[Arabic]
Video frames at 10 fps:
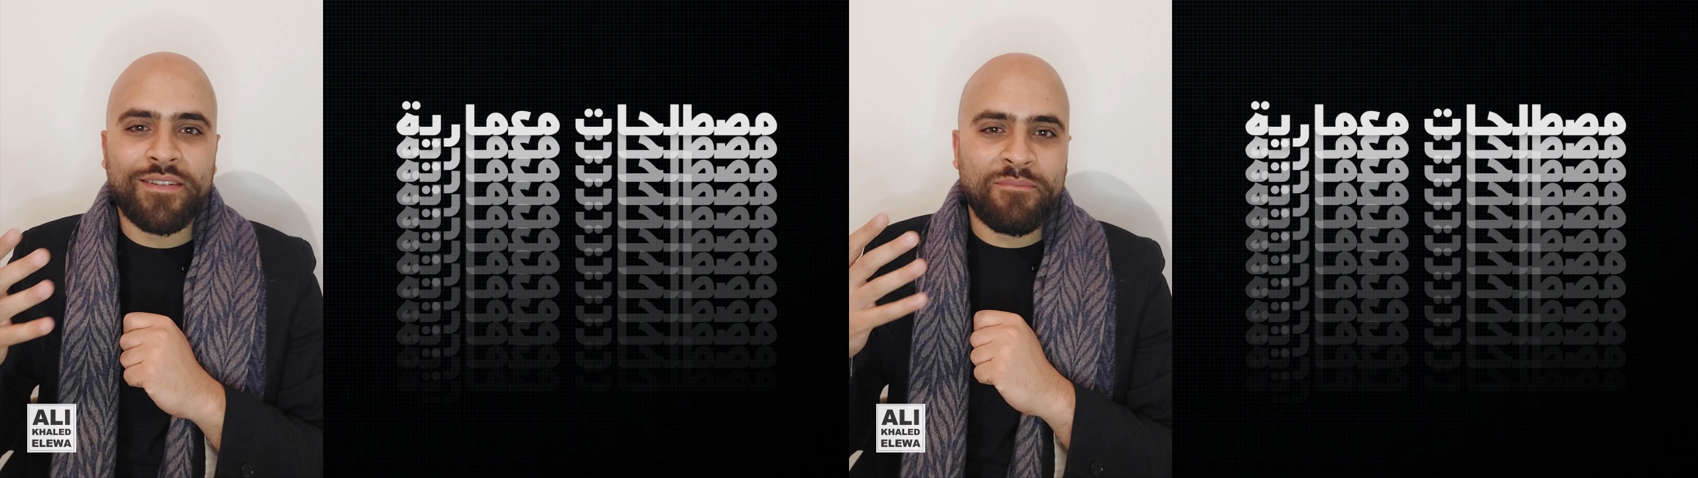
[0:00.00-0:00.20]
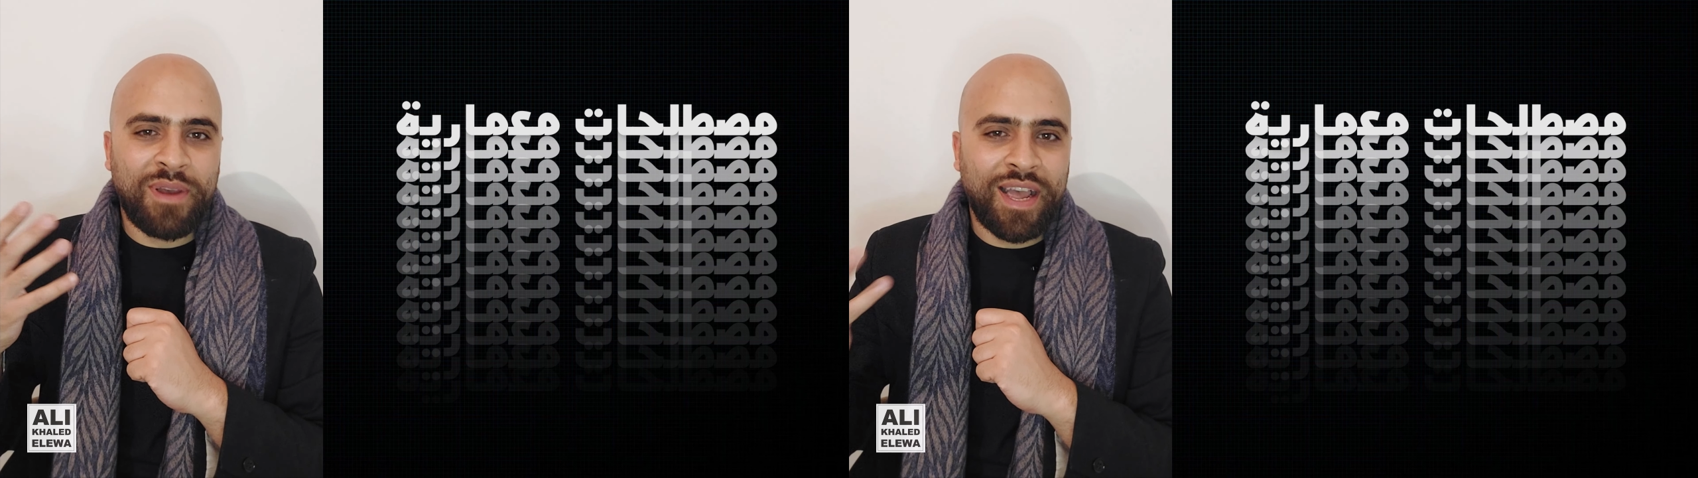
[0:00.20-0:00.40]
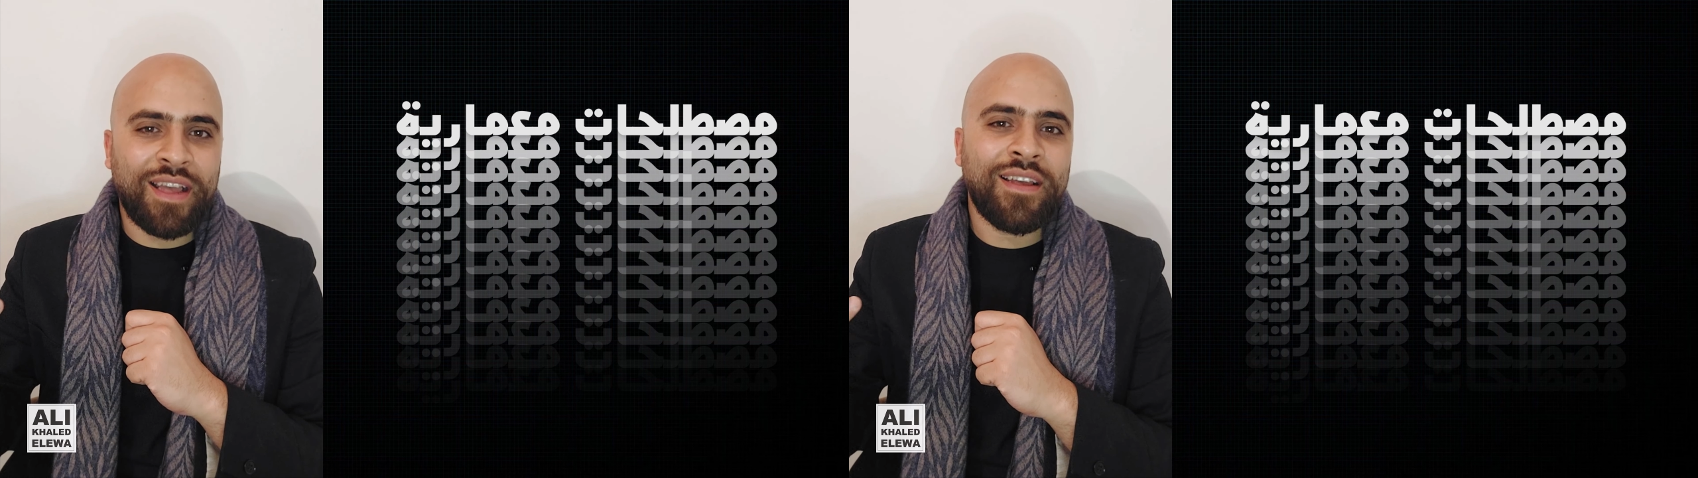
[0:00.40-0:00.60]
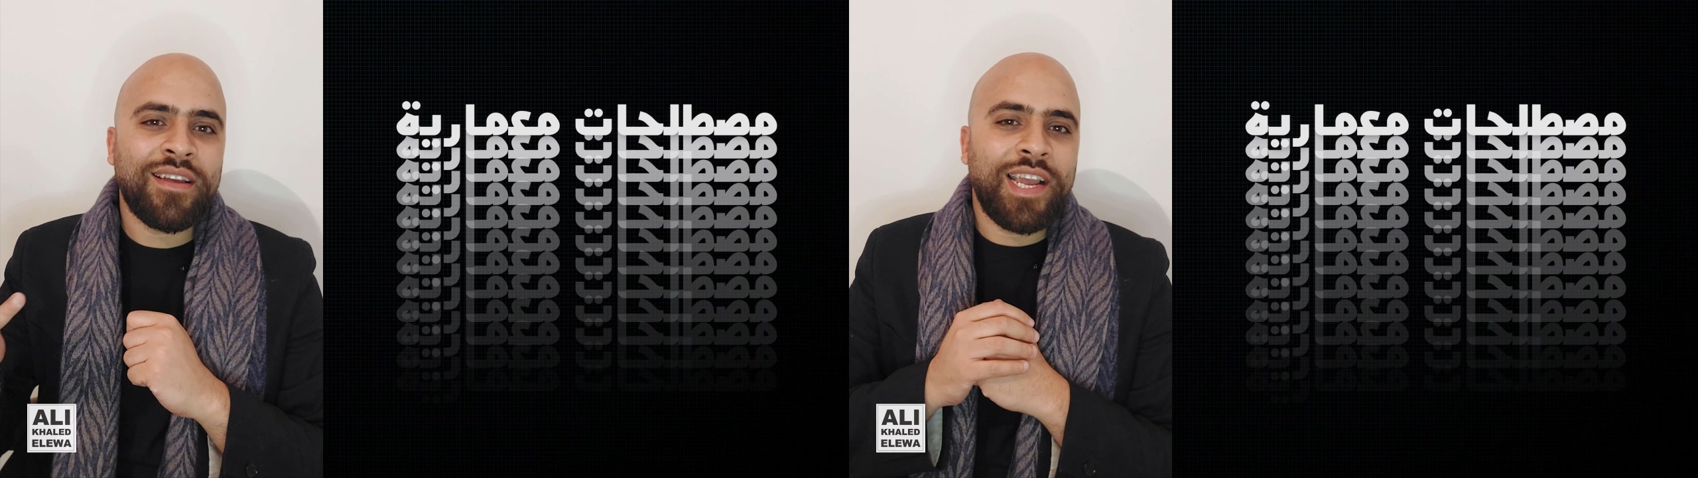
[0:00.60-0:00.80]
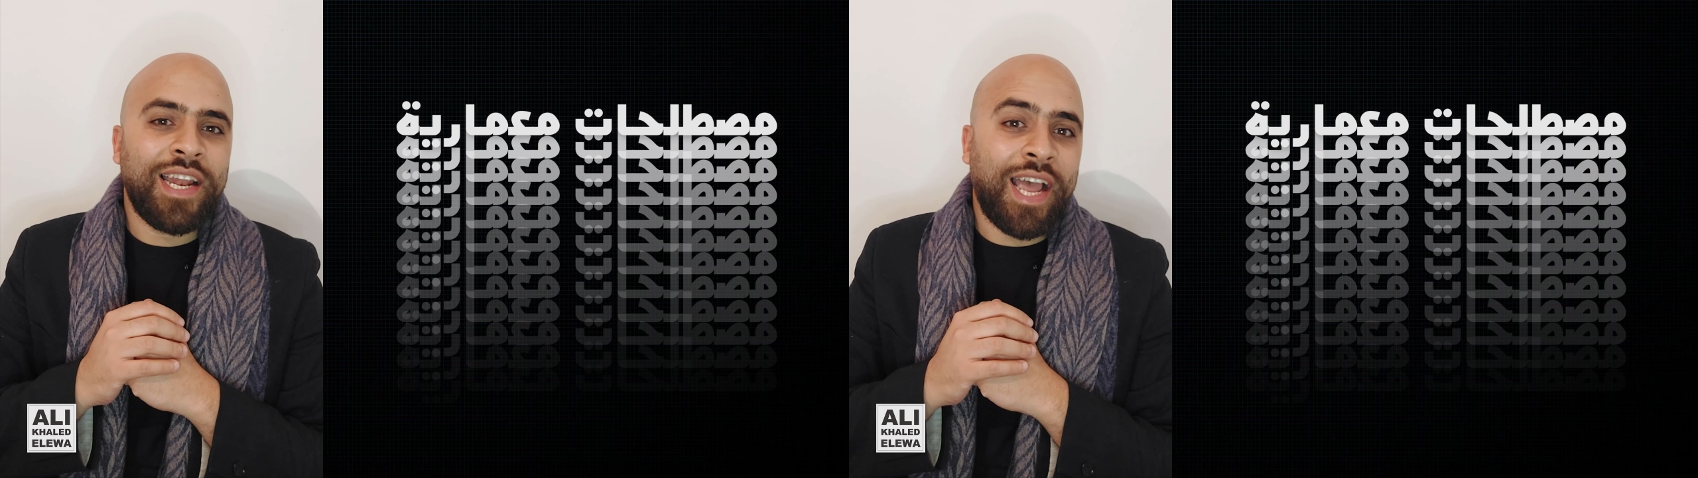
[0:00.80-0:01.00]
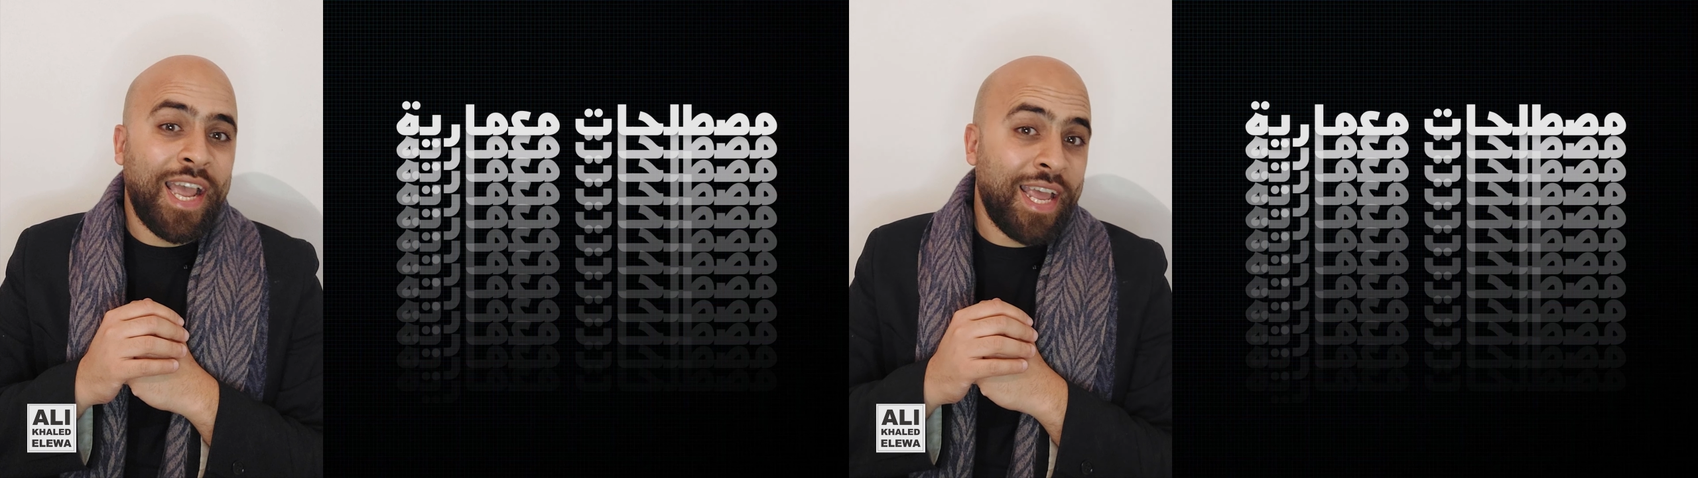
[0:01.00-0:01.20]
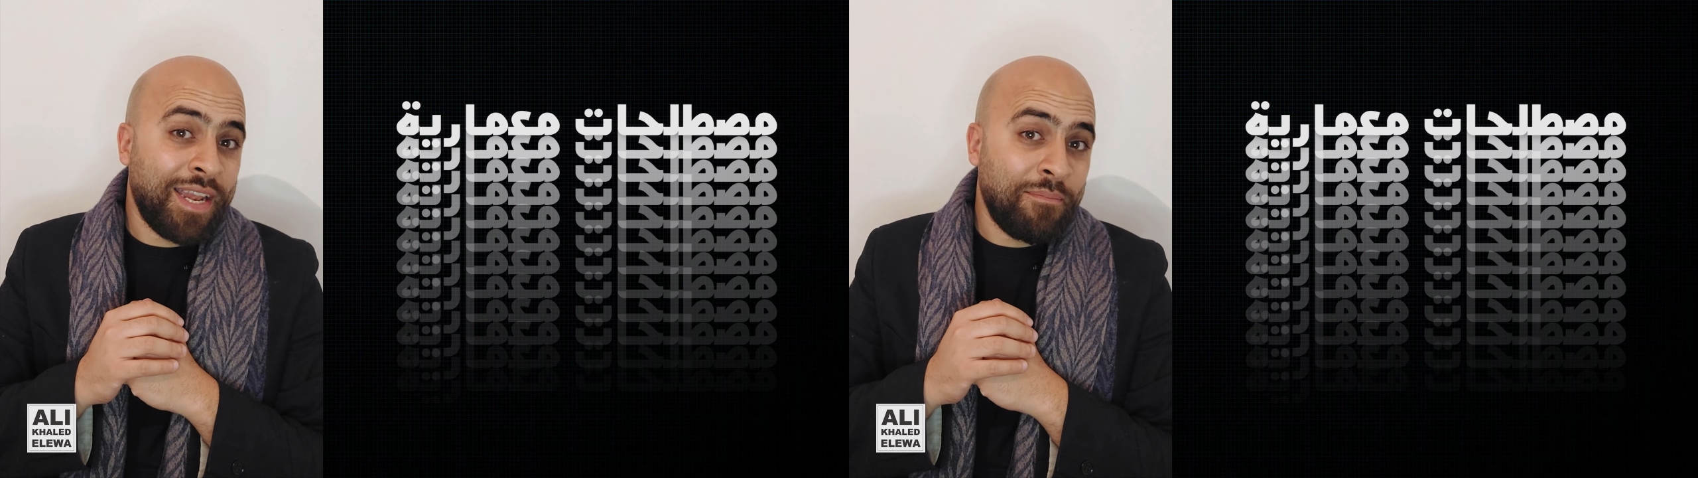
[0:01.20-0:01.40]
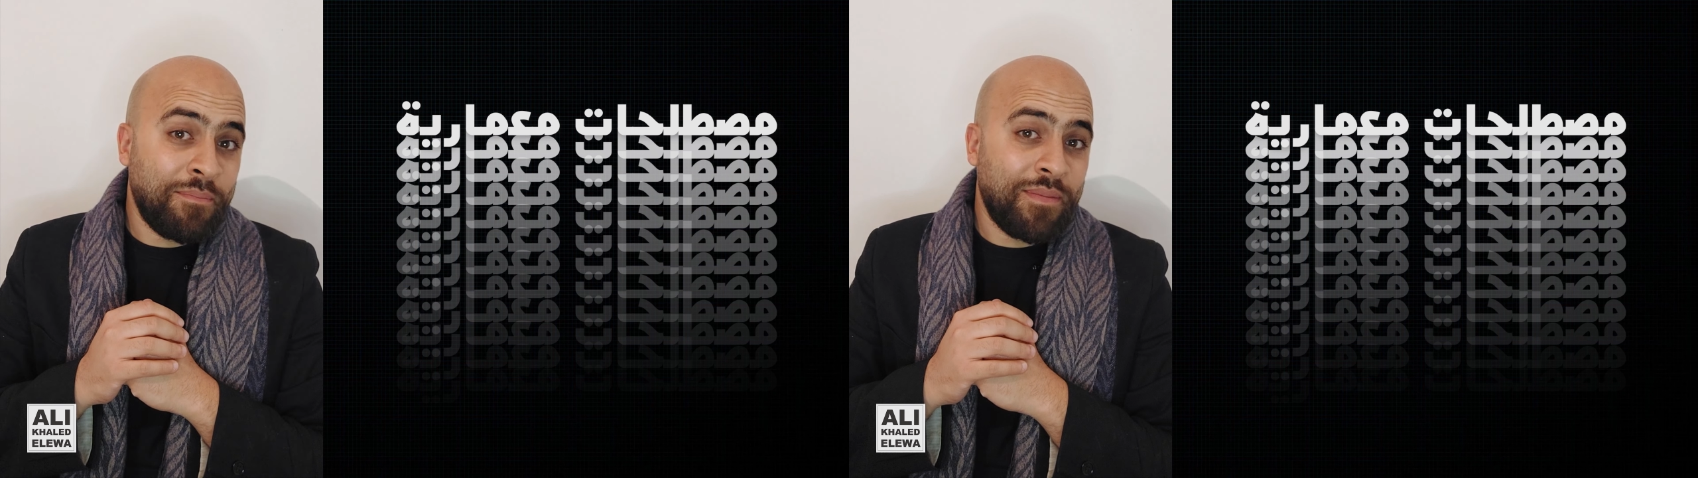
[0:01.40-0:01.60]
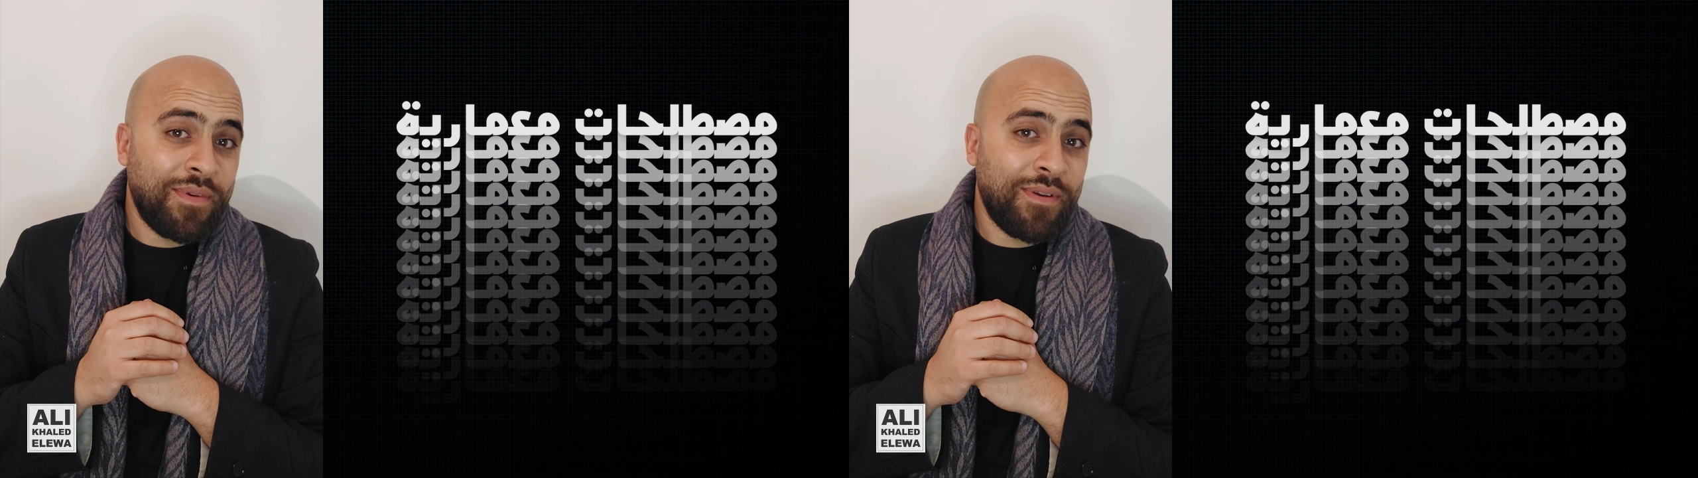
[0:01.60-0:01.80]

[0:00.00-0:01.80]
مع العالم